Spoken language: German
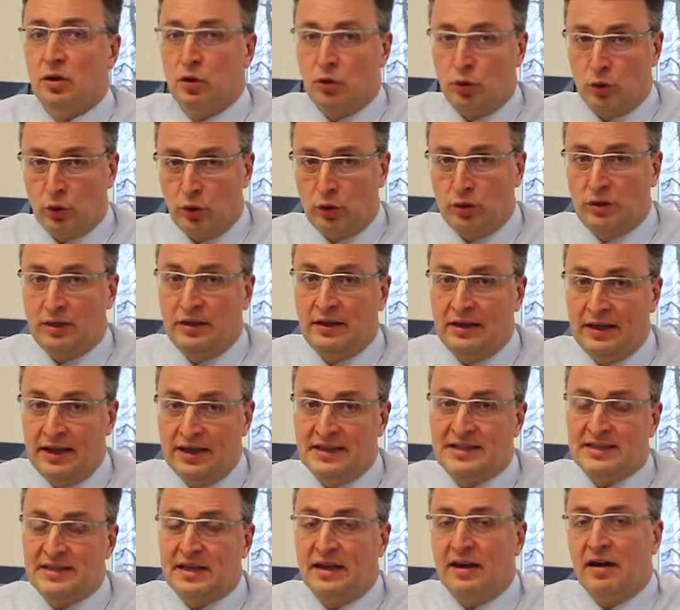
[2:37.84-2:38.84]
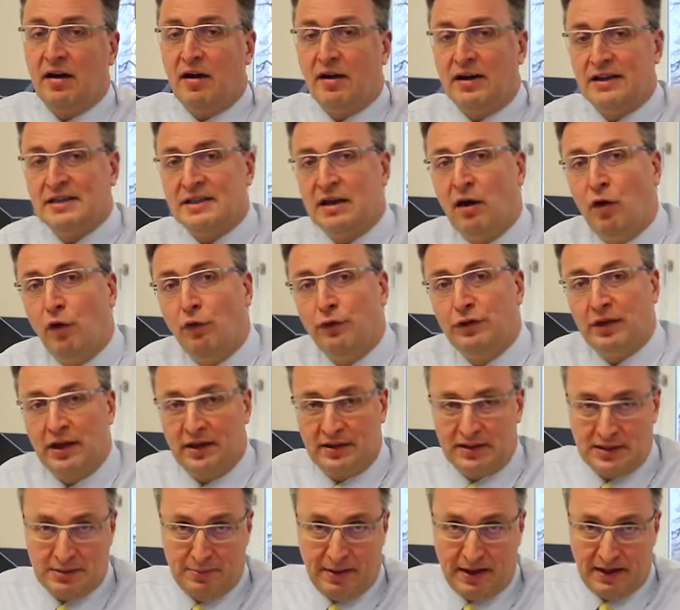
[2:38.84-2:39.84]
rückt jetzt der
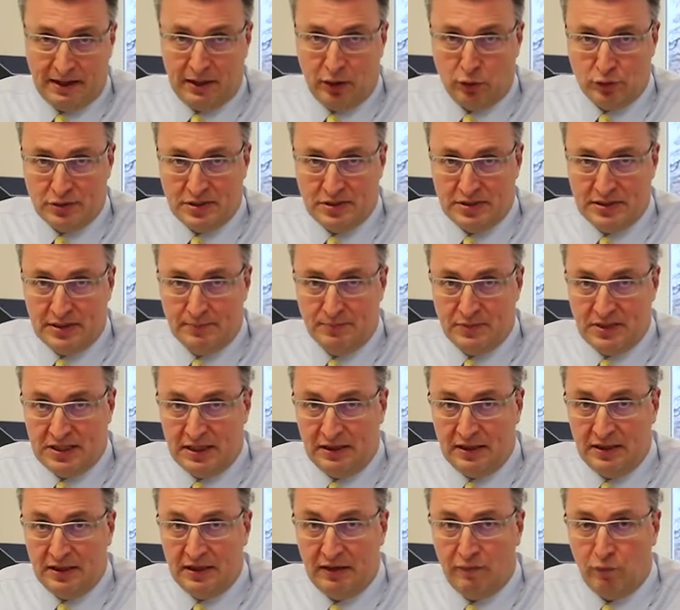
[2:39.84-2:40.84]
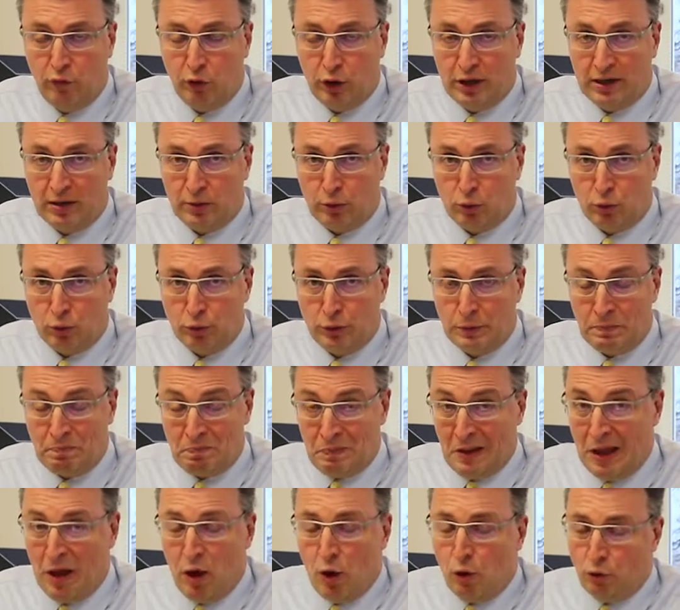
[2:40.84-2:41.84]
Jahresauftakt 2017 in den Vordergrund.
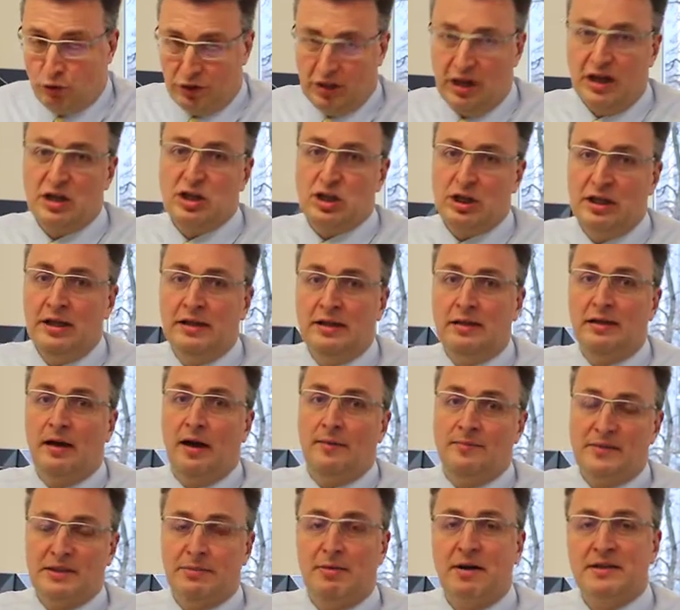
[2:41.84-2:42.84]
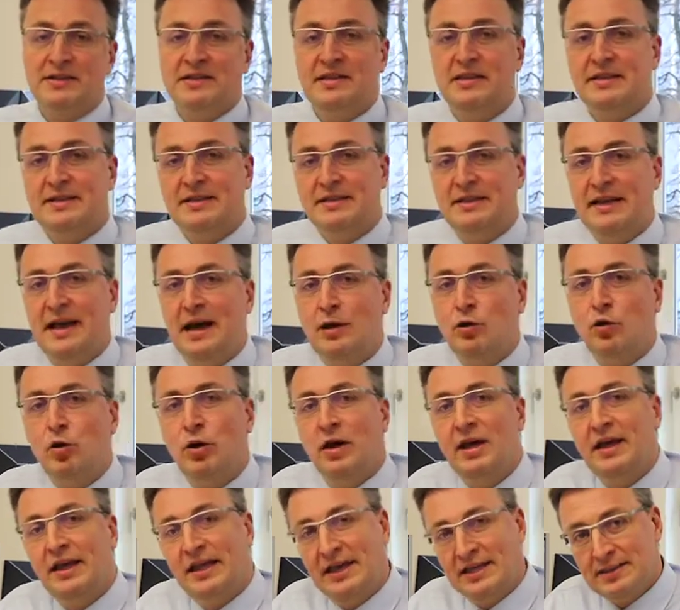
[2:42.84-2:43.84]
Und da steht am 20.
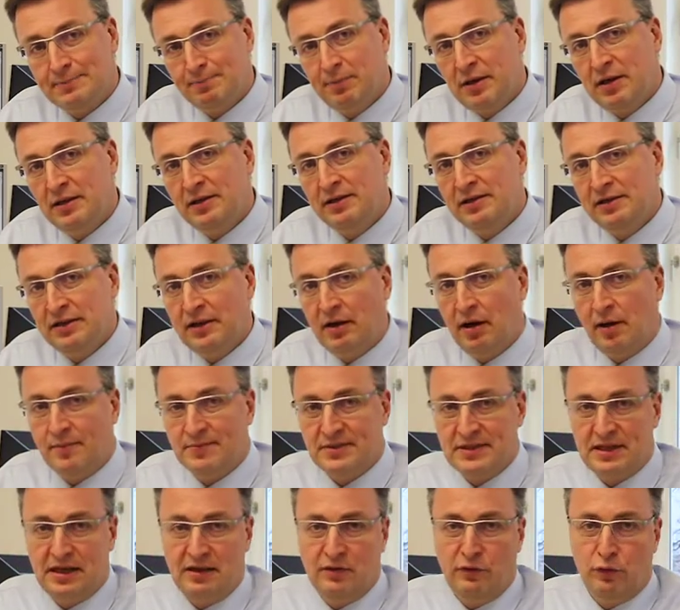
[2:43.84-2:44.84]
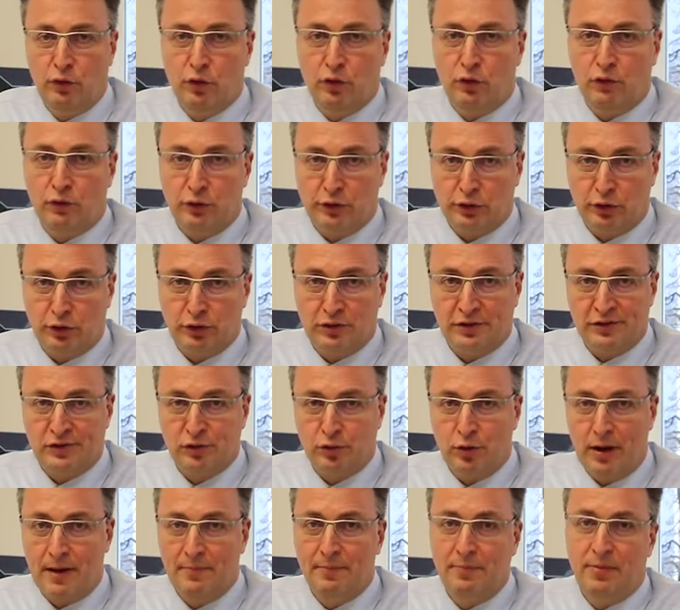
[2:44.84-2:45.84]
Januar erstmal die Amtseinführung von Donald
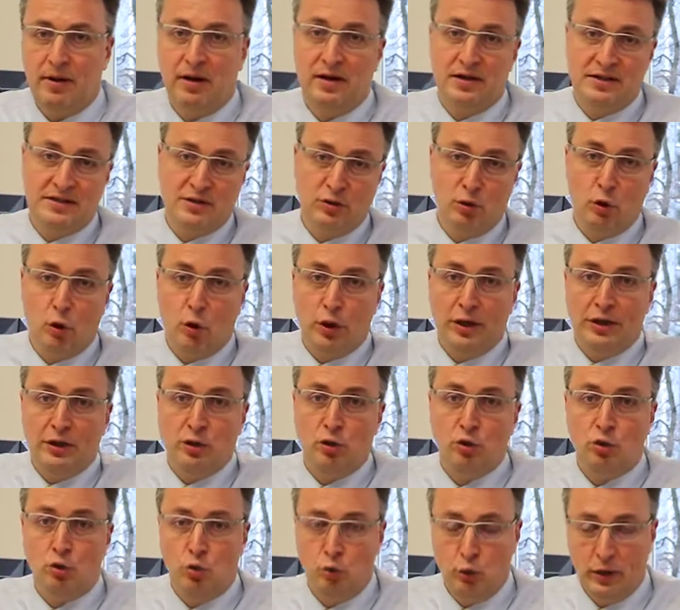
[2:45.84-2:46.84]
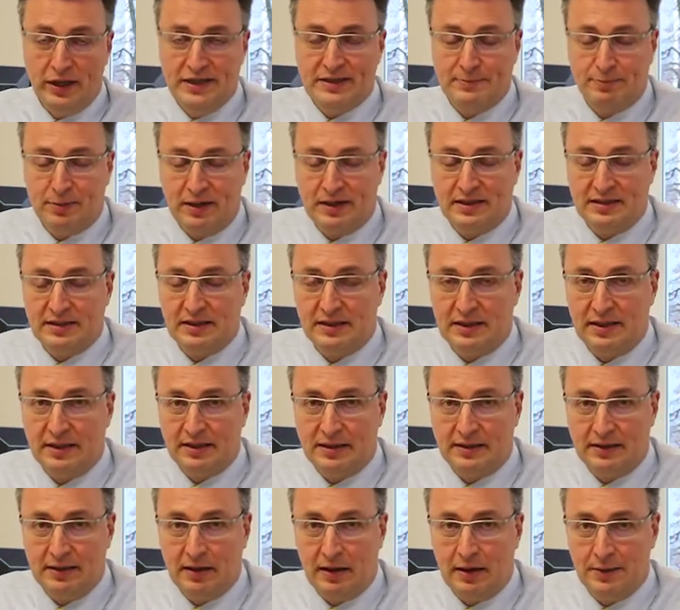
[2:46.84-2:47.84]
Trump als neuen
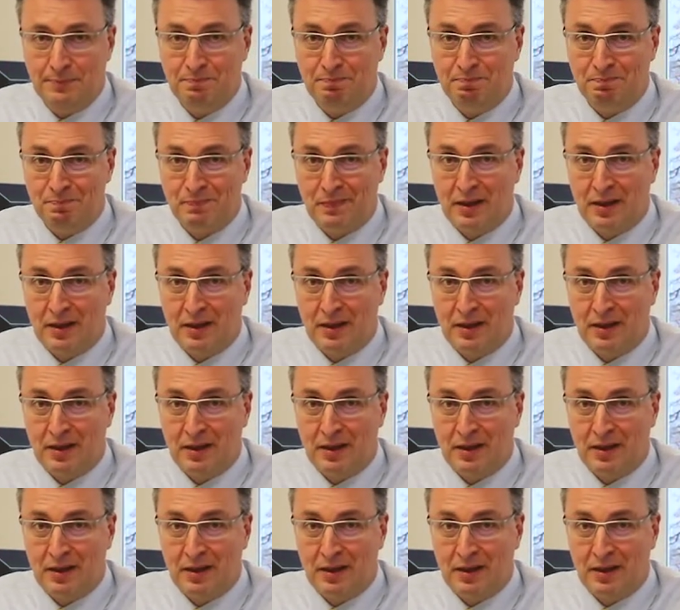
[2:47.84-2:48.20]
US-Präsidenten an.